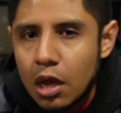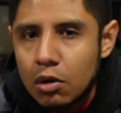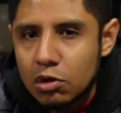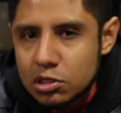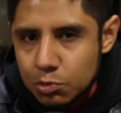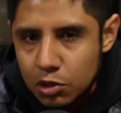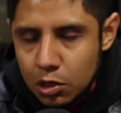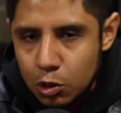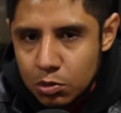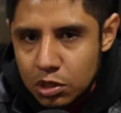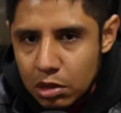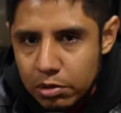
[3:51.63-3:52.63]
no es muy
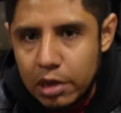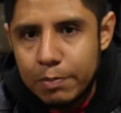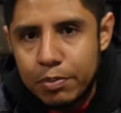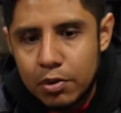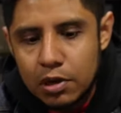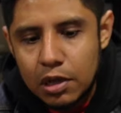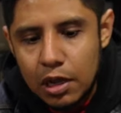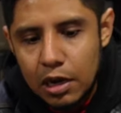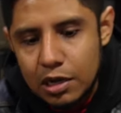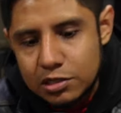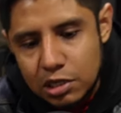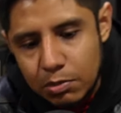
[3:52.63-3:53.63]
recomendable porque
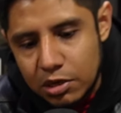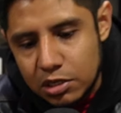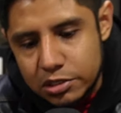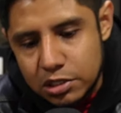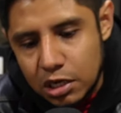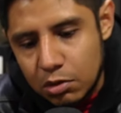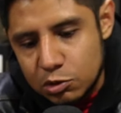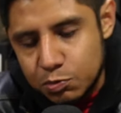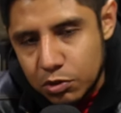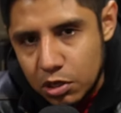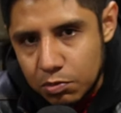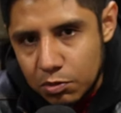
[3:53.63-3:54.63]
las cámaras las queremos
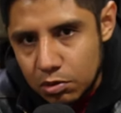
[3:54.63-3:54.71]
poner